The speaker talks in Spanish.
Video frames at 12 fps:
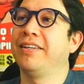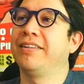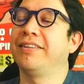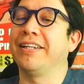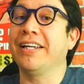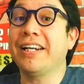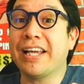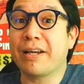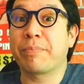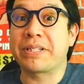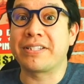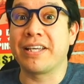Tener la
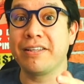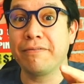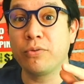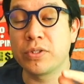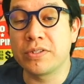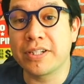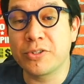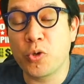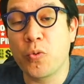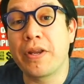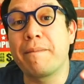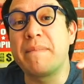capacidad de influenciar
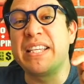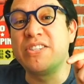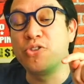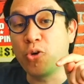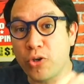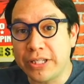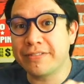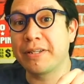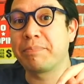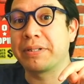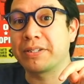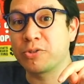sobre millones de
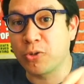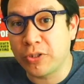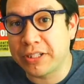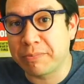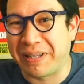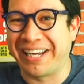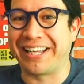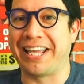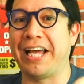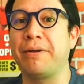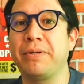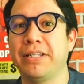personas para
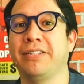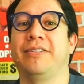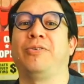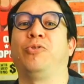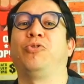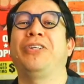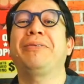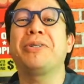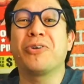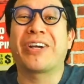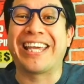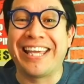que hablen en
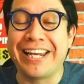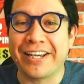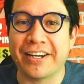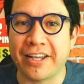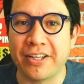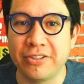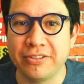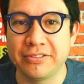términos que él ha creado.